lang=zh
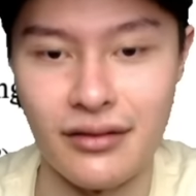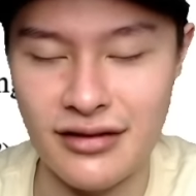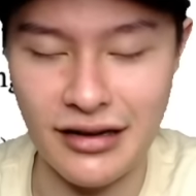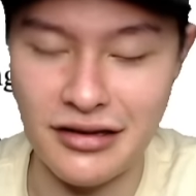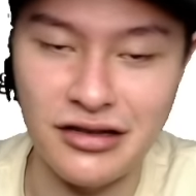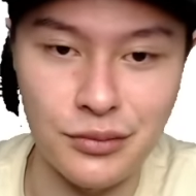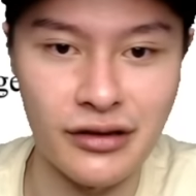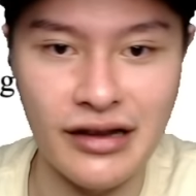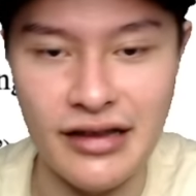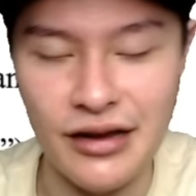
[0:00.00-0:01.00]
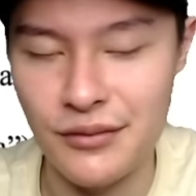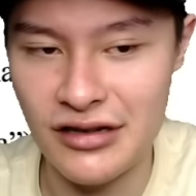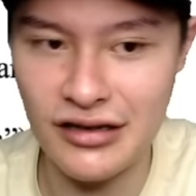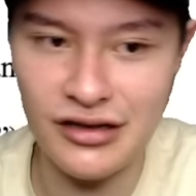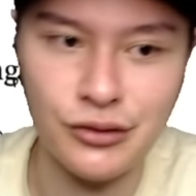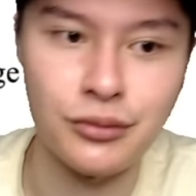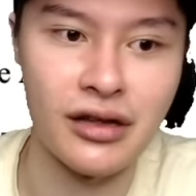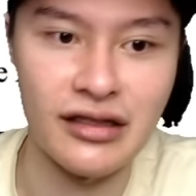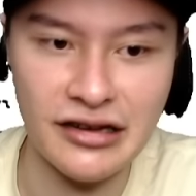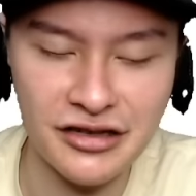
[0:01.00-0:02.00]
上次直播那一天，星期五
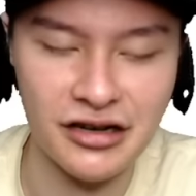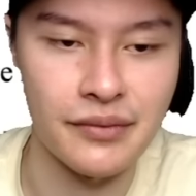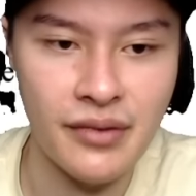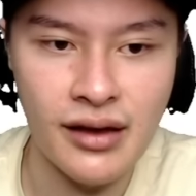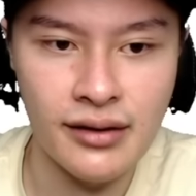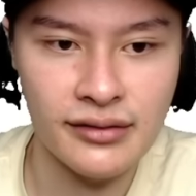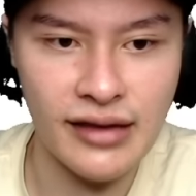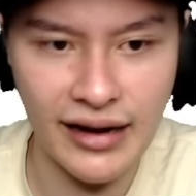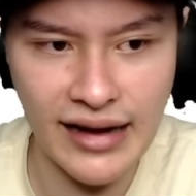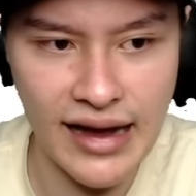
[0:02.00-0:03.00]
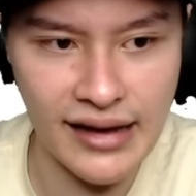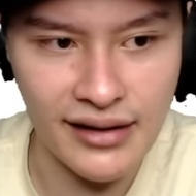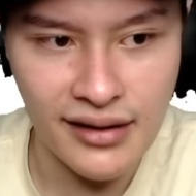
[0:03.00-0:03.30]
的凌晨大概